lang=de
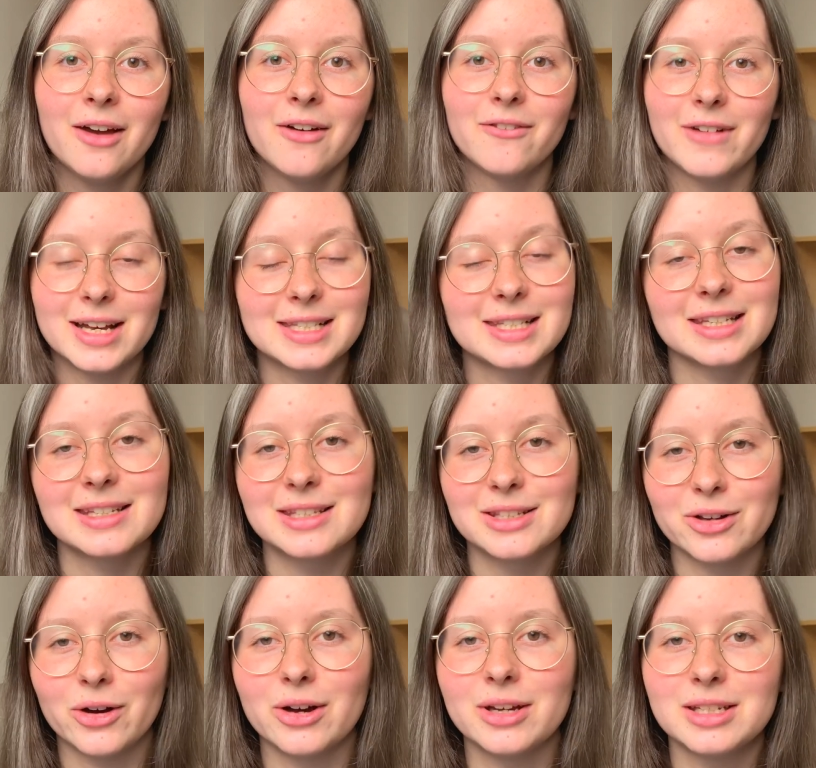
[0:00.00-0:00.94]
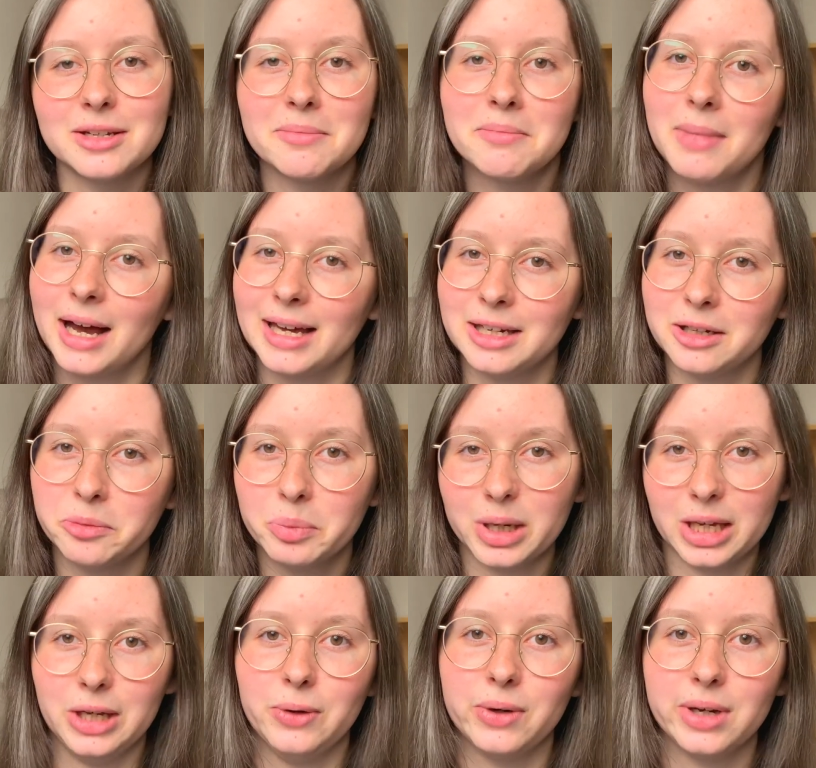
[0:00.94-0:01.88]
was ist heute meine
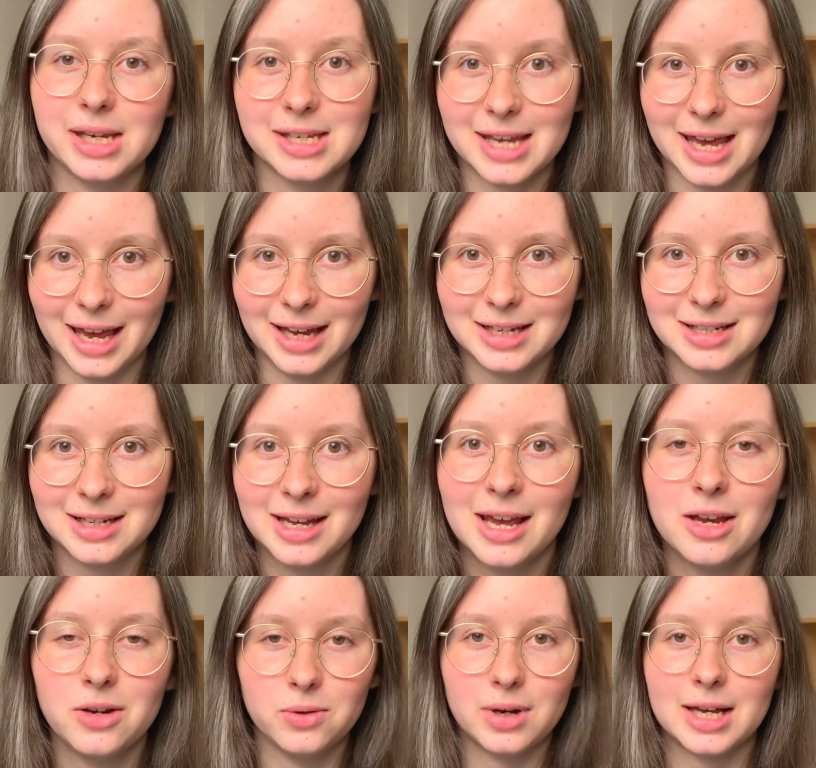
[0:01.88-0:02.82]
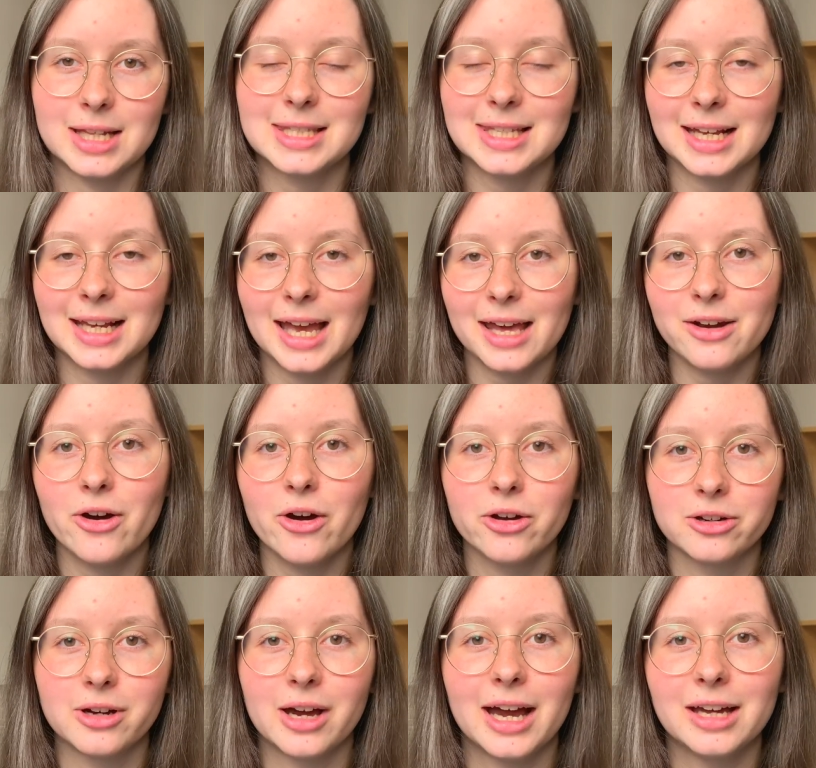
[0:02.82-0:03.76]
Priorität? Du kannst dann gerne auch
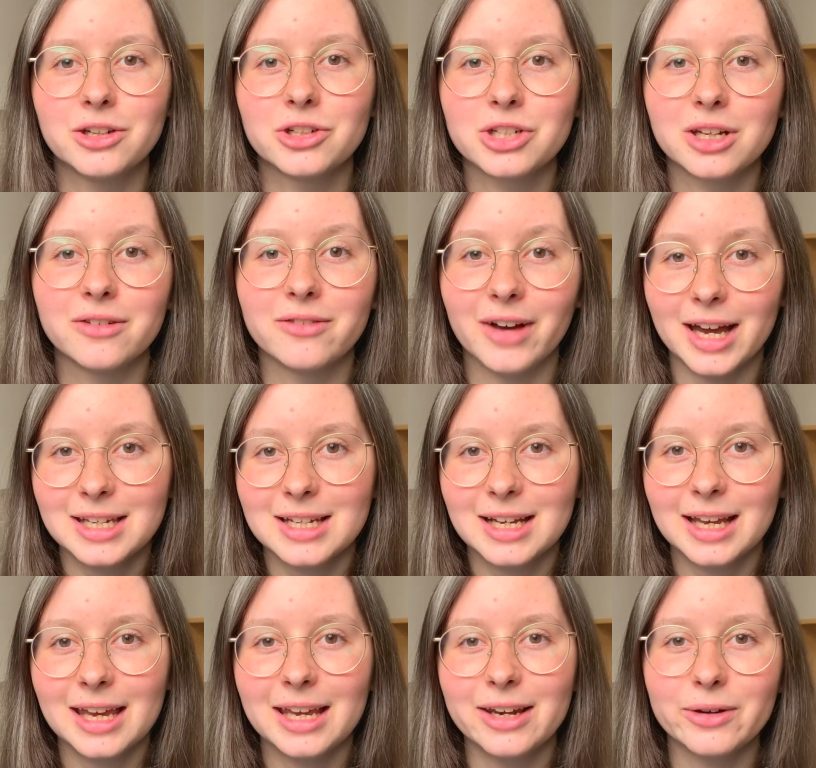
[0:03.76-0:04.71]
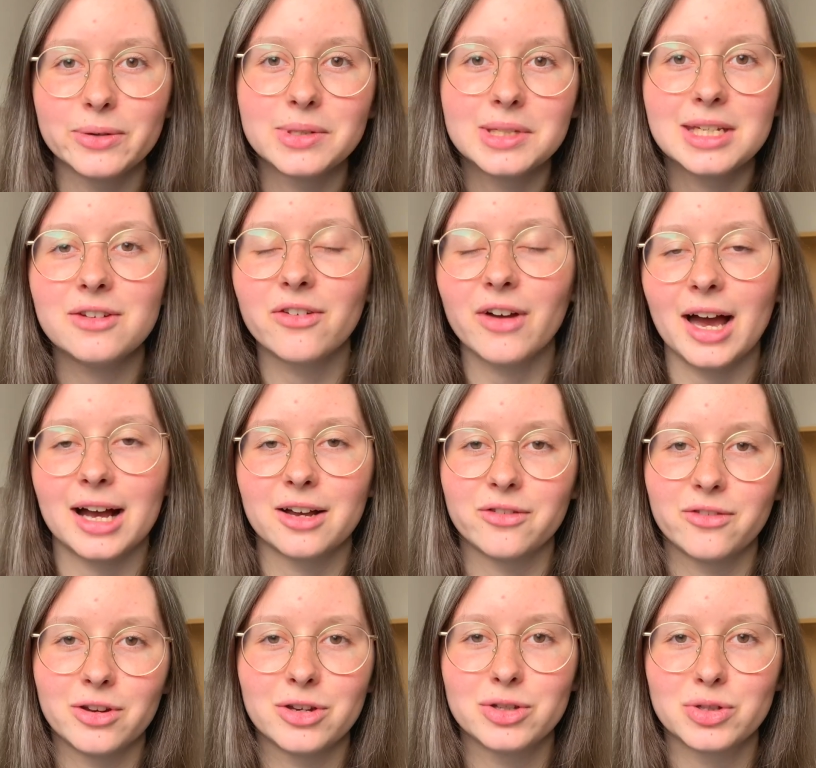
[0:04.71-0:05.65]
noch einen Schritt weitergehen und die Frage
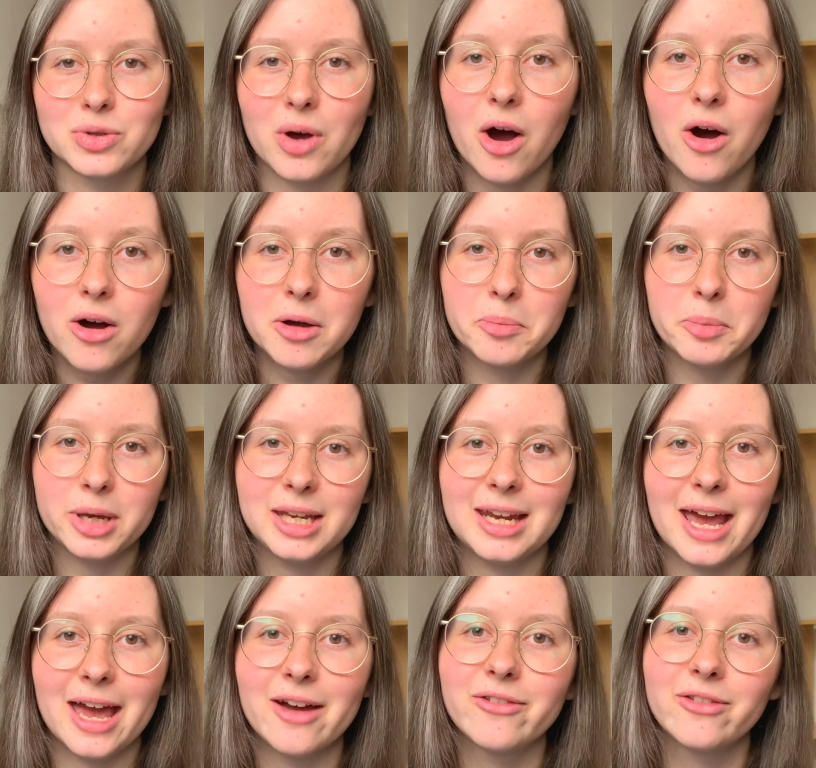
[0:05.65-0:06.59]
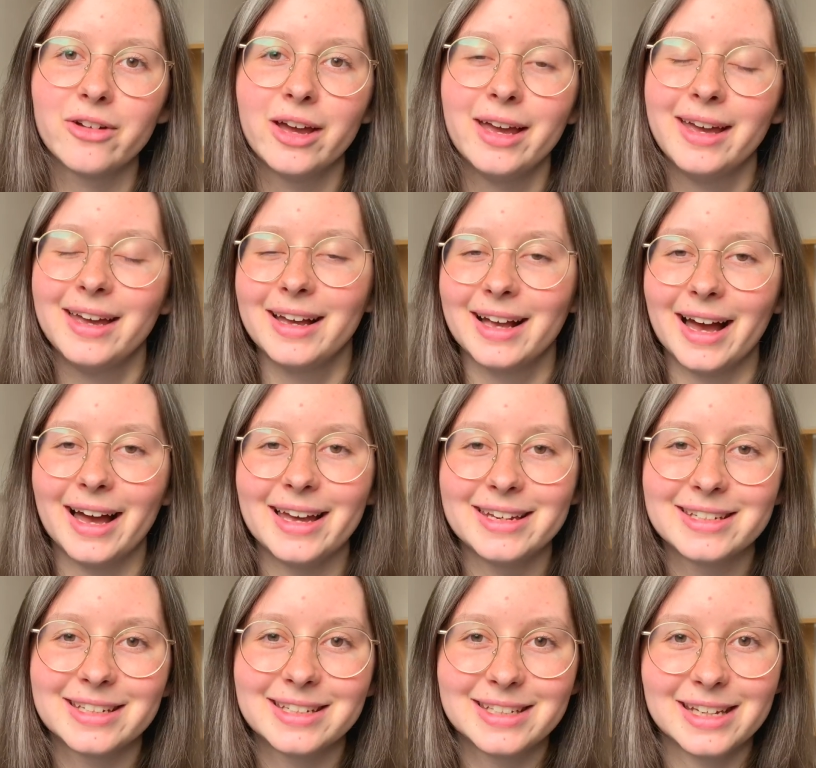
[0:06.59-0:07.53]
findest du auch im
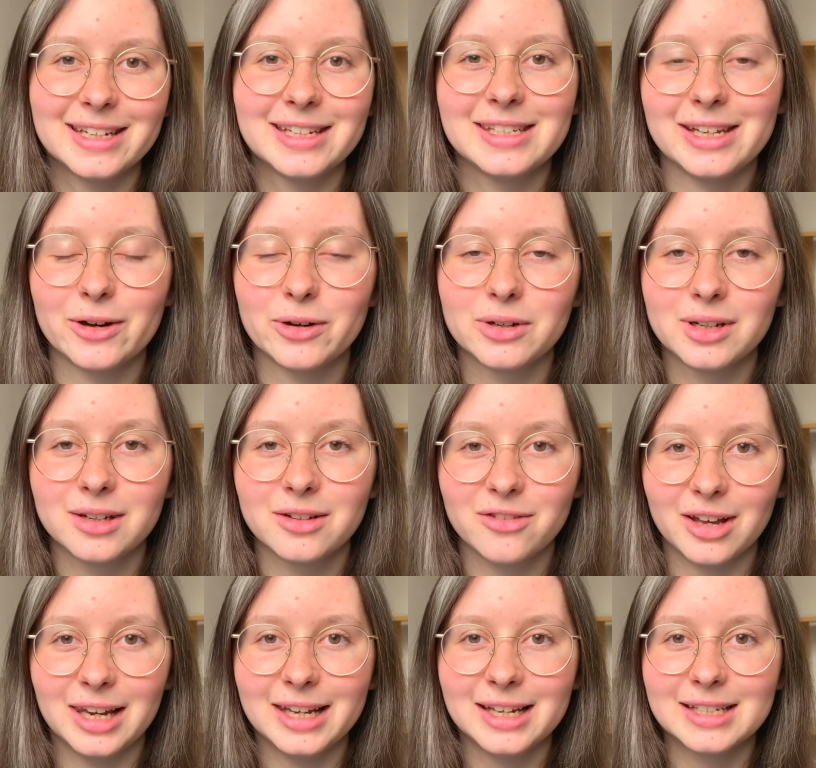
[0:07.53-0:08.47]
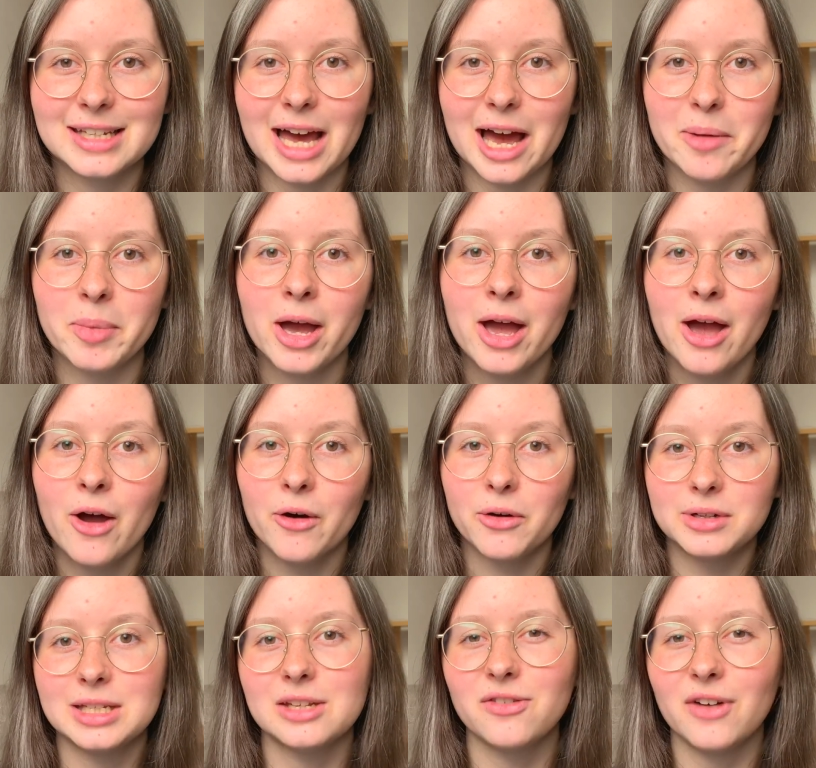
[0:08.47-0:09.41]
PDF-Guide, den ich dir unten verlinkt habe,
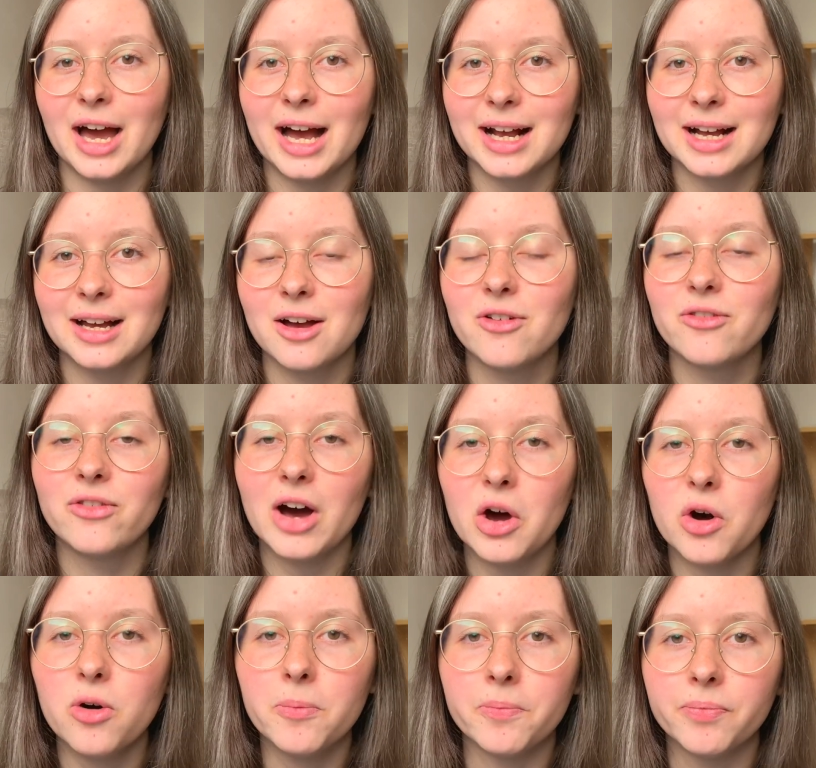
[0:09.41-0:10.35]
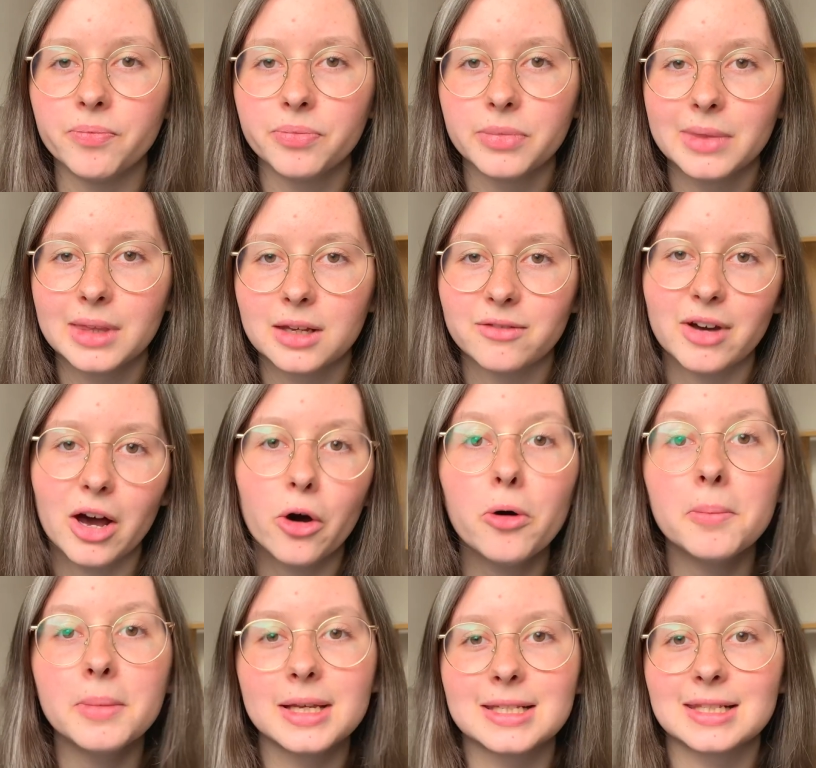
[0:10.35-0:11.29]
und dich fragen, warum?
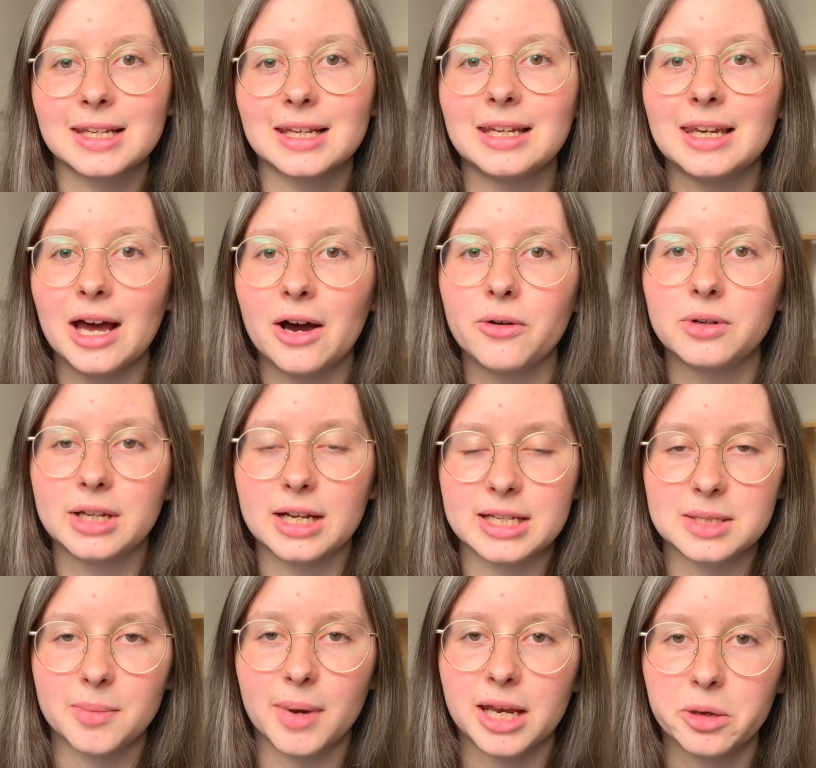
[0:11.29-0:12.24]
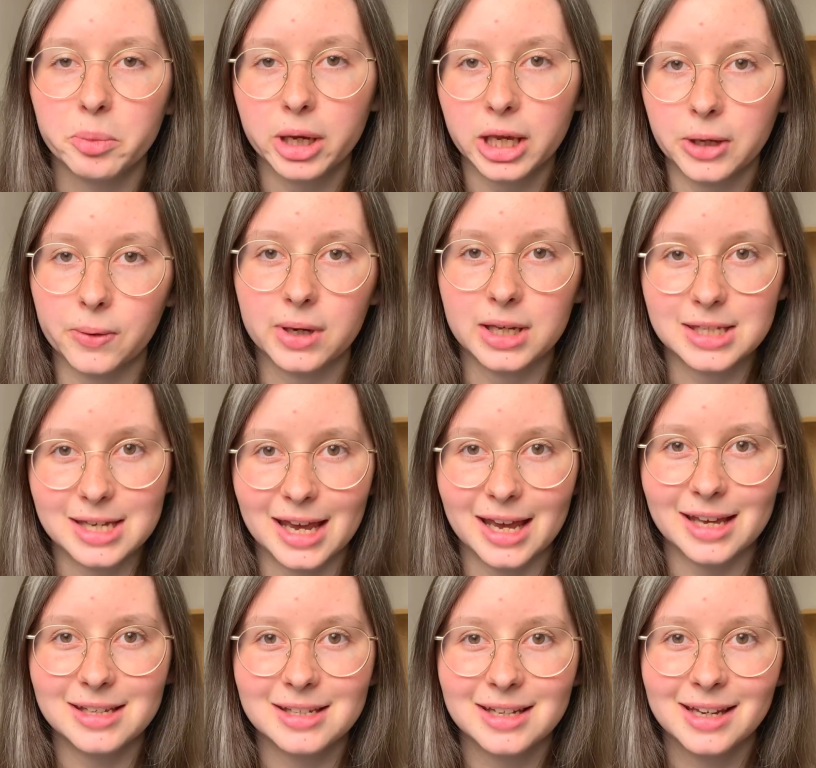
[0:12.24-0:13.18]
Warum ist genau das meine
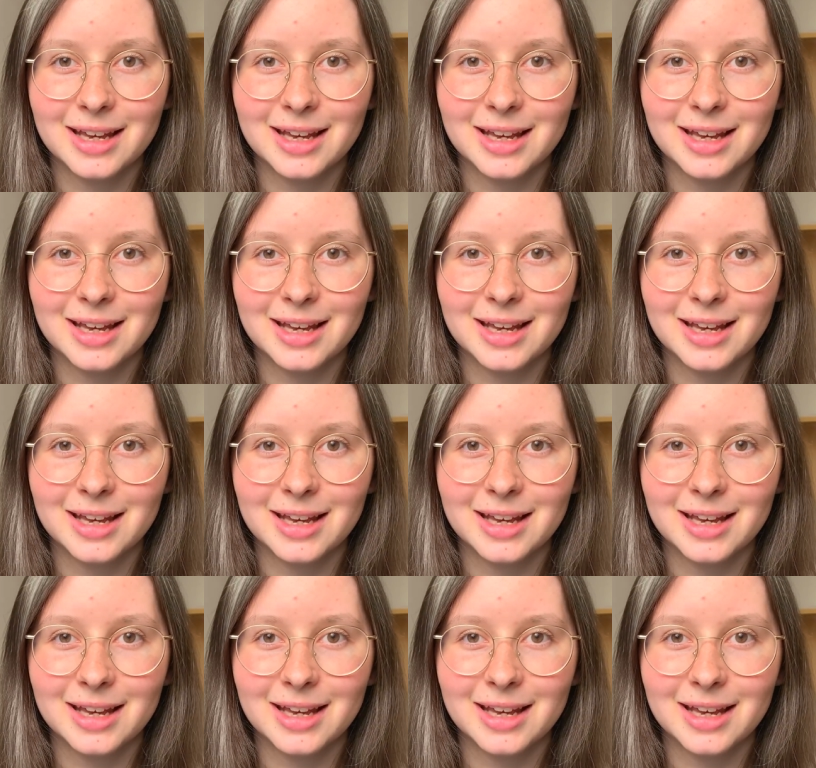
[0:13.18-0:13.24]
Priorität?